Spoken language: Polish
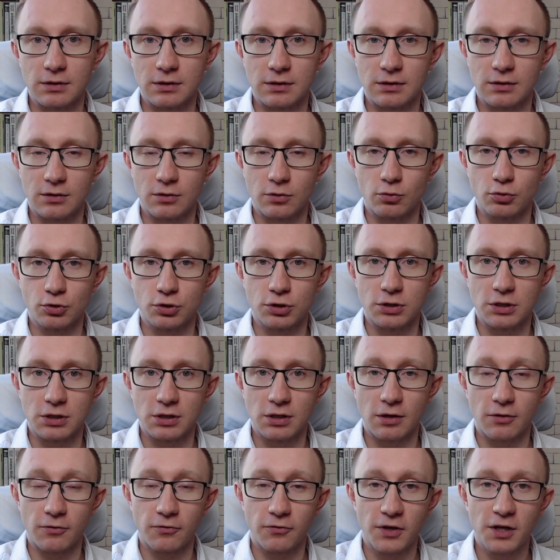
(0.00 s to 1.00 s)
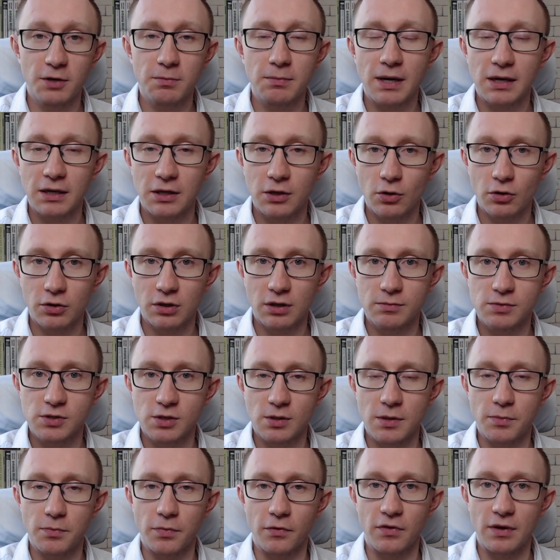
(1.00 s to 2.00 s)
różnych firmach i o tym
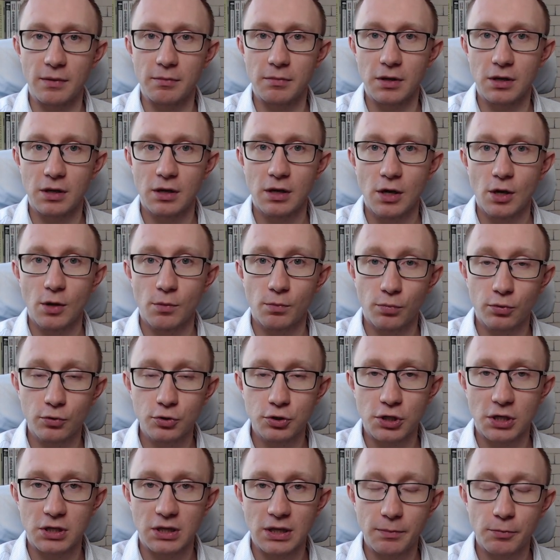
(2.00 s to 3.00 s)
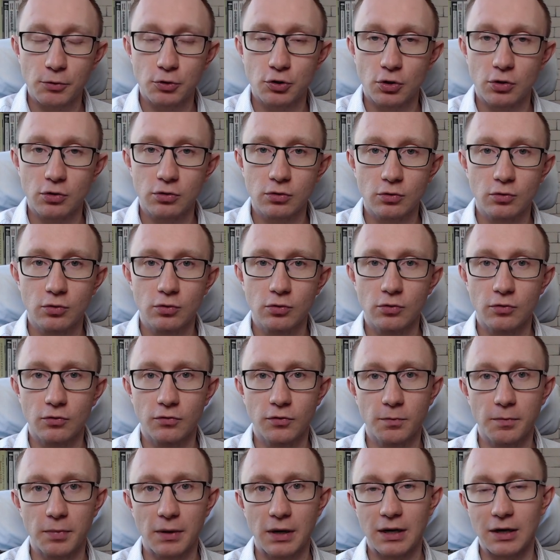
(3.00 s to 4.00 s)
sobie powiemy Później na początku
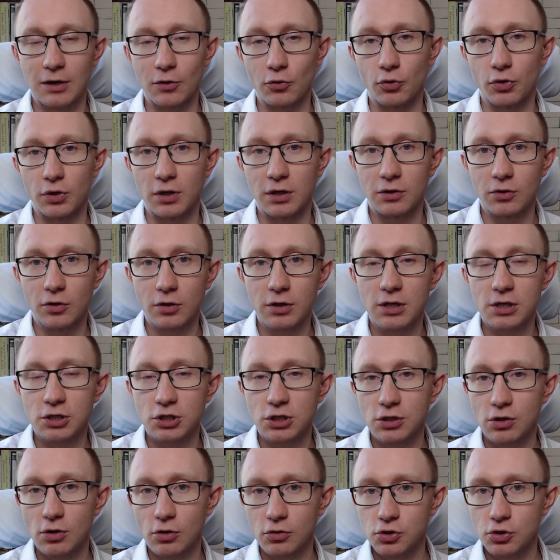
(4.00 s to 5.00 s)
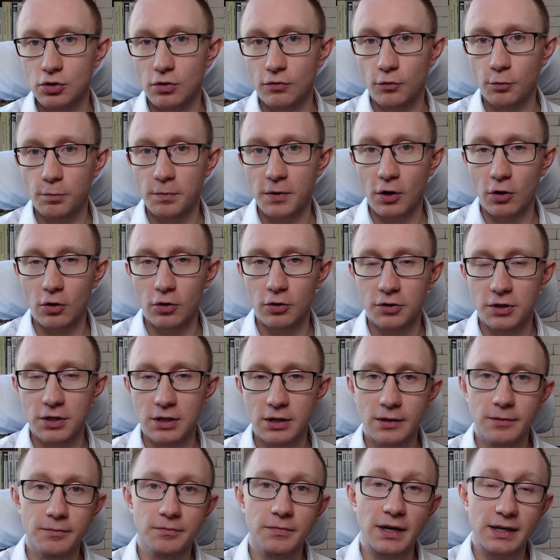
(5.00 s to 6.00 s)
WP Holding. No i jeżeli chodzi o WP Holding,
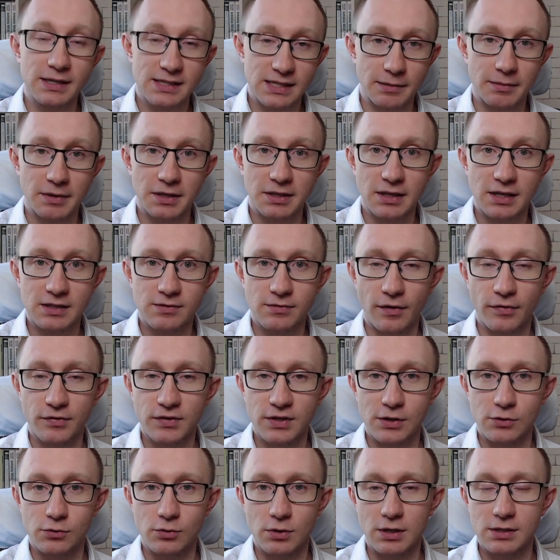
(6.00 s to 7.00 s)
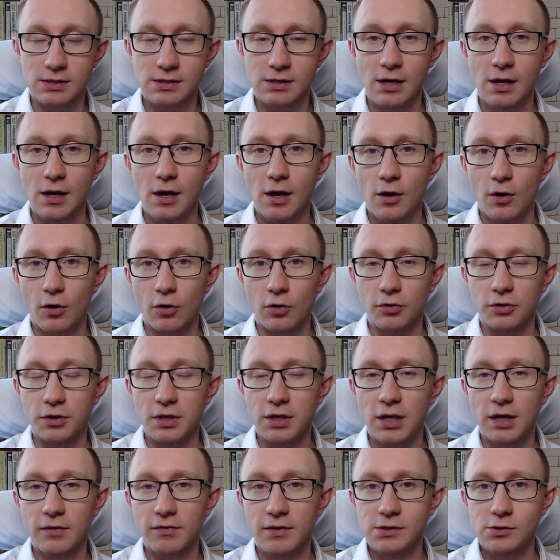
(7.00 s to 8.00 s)
jak sama nazwa wskazuje, jest
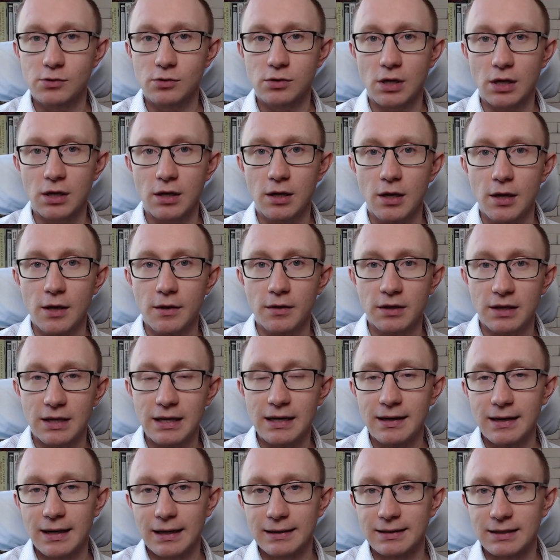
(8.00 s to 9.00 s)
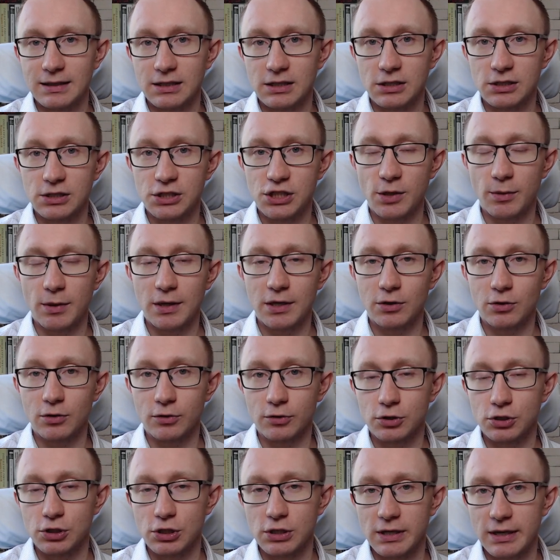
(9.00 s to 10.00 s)
holdingiem, więc tutaj kilka tych
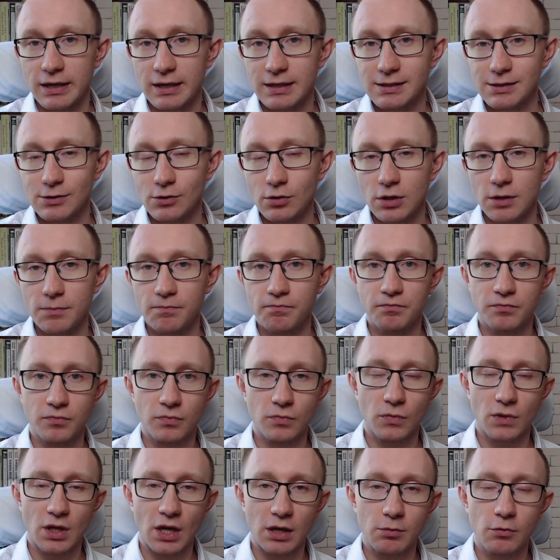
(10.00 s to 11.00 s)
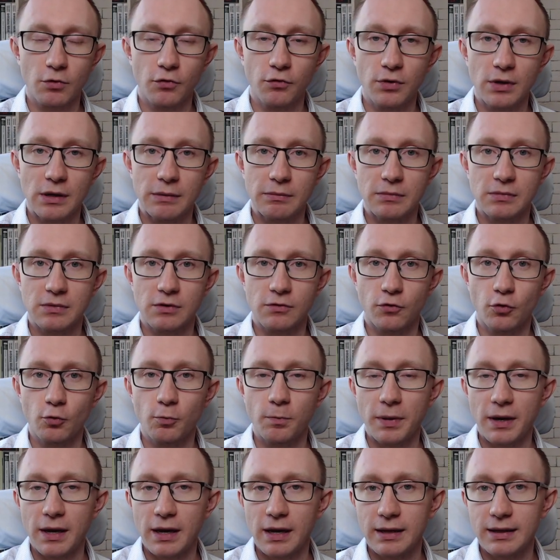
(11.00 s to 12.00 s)
działalności jest. No i jak mówiłem,
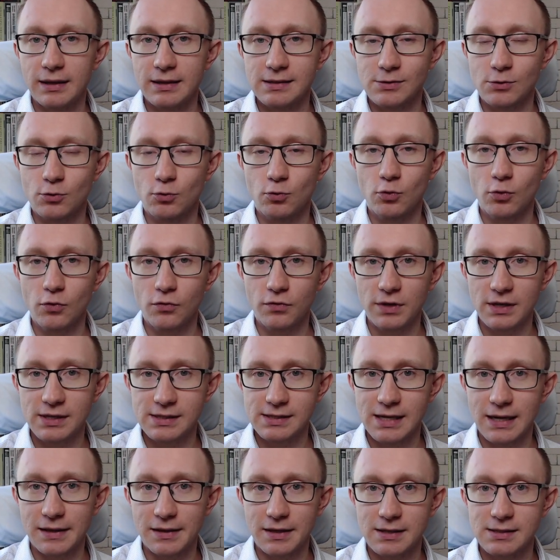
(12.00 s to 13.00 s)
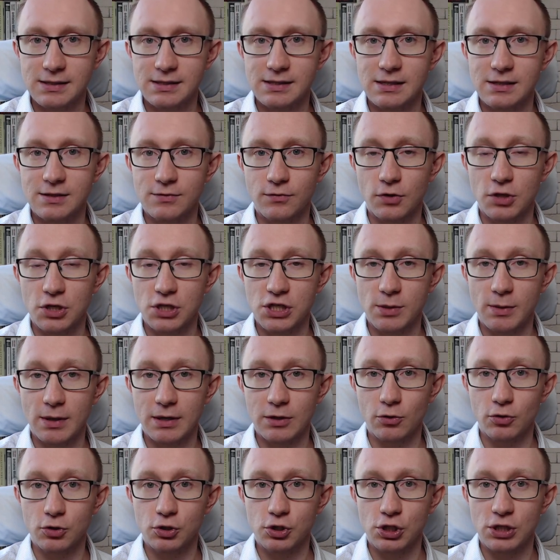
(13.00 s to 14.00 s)
WP jest głównie znane ze swojej
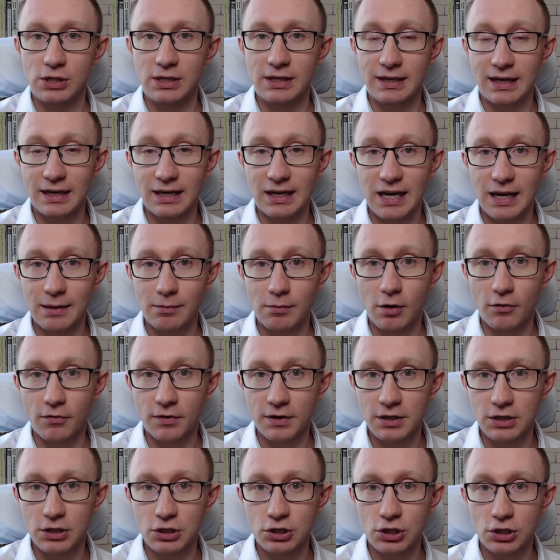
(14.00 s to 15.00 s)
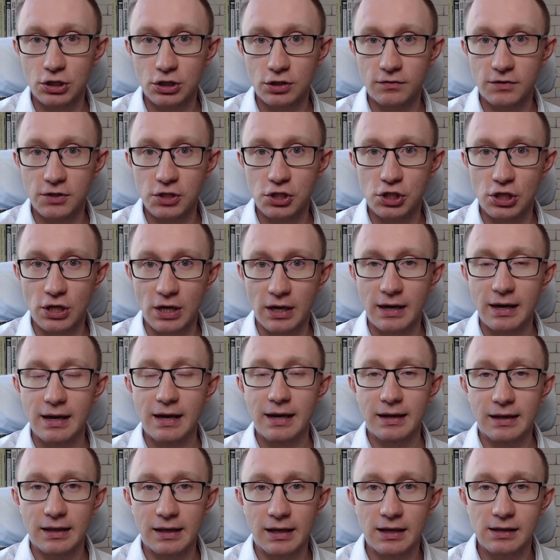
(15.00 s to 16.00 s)
działalności reklamowej i rzeczywiście
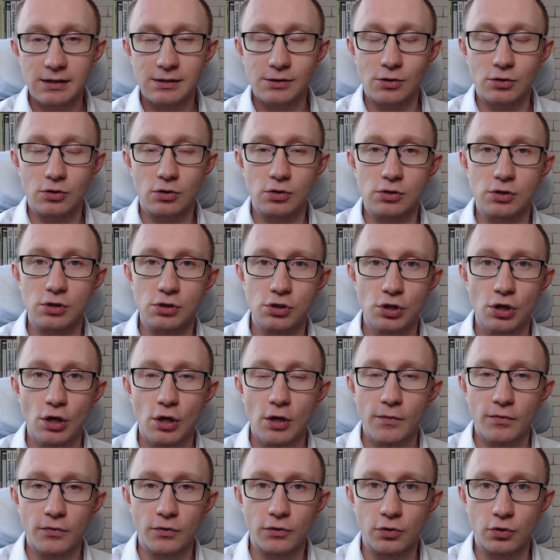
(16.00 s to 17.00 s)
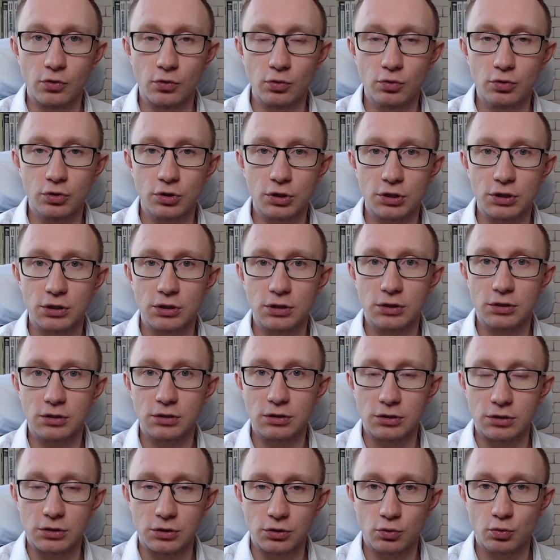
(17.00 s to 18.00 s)
jest to dosyć duży,
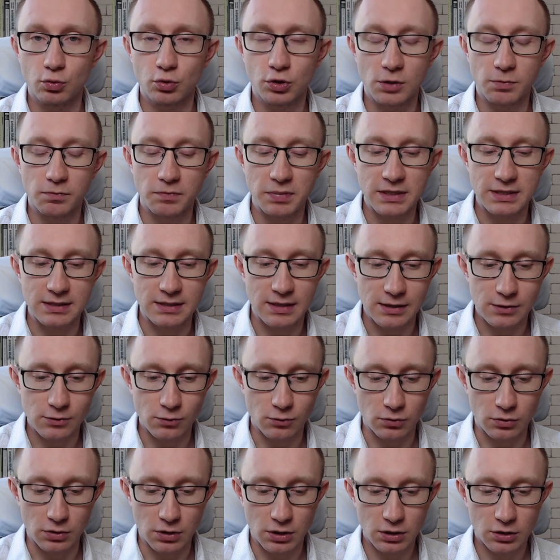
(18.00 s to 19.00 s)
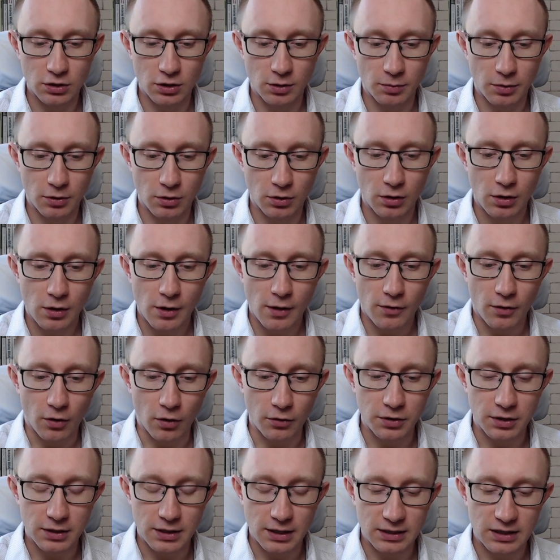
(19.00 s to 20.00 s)
y, duży biznes u nich, no bo
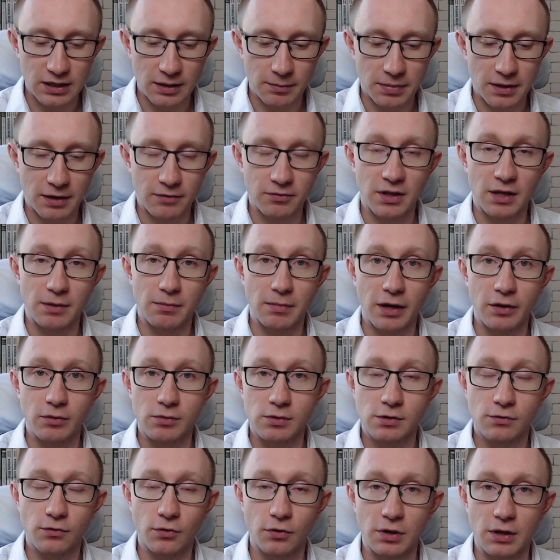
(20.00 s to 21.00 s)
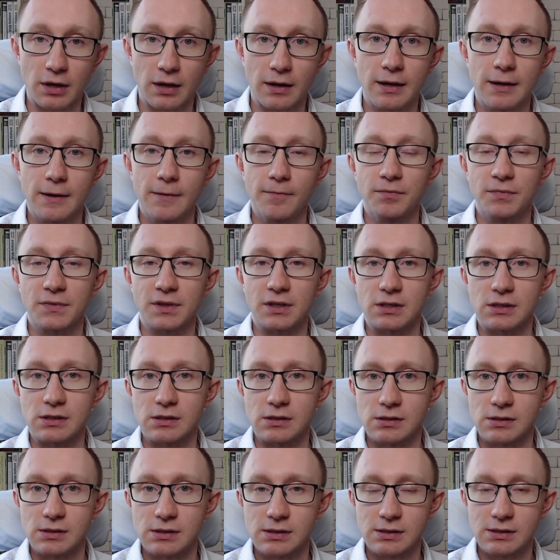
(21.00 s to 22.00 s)
oni tak naprawdę mają swoje E,
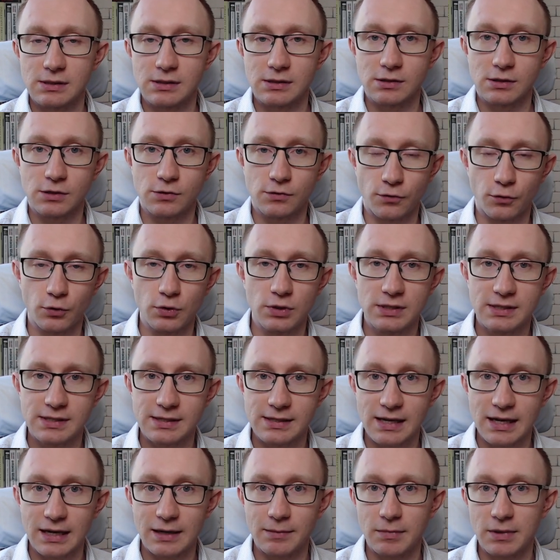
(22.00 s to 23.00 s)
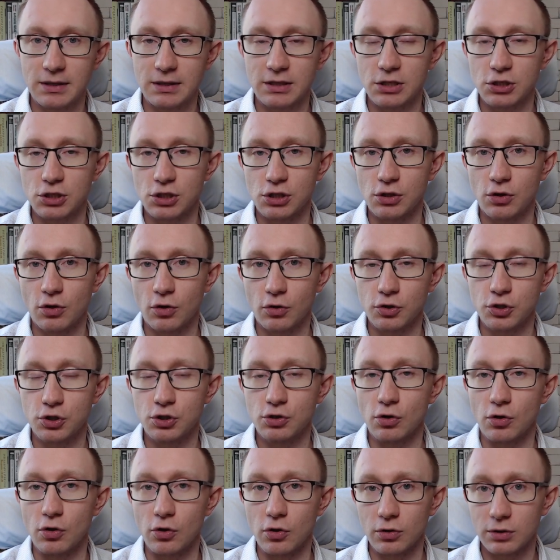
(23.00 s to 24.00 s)
swój segment, jeżeli
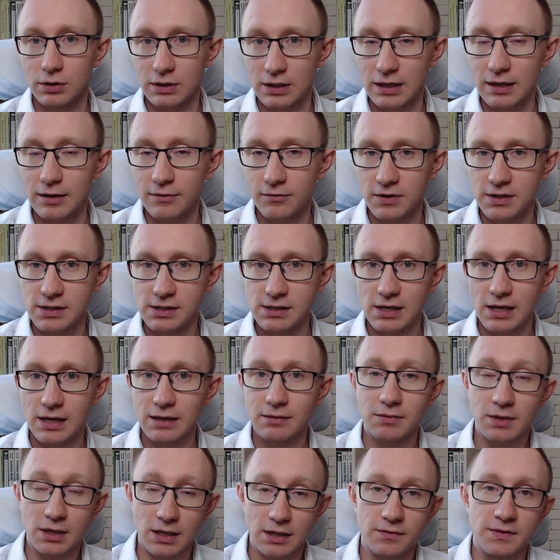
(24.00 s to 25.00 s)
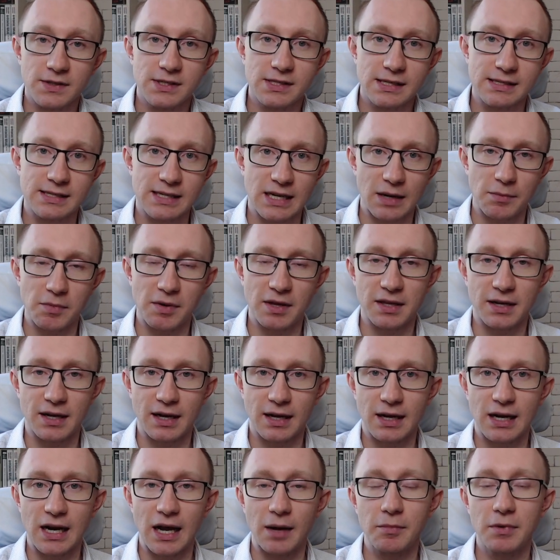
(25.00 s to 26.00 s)
chodzi o telewizję, telewizja zarabia na
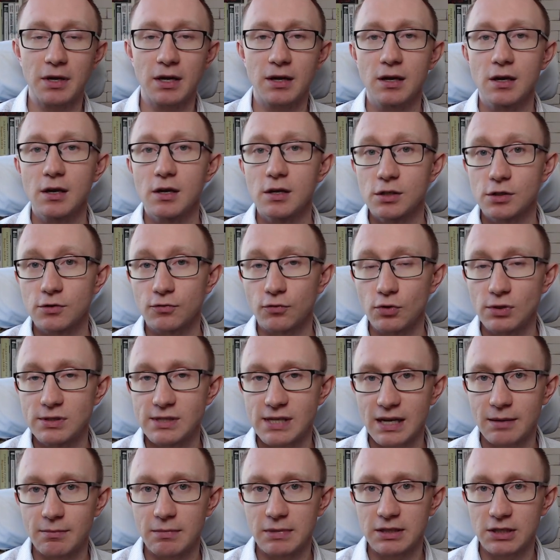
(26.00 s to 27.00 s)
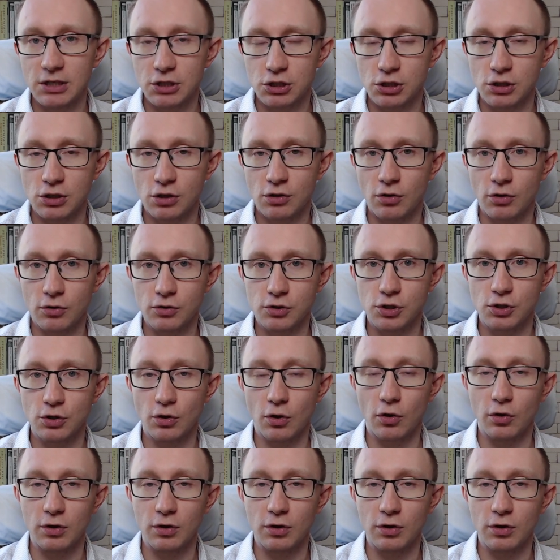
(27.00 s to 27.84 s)
reklamie, swój segment, jeżeli chodzi o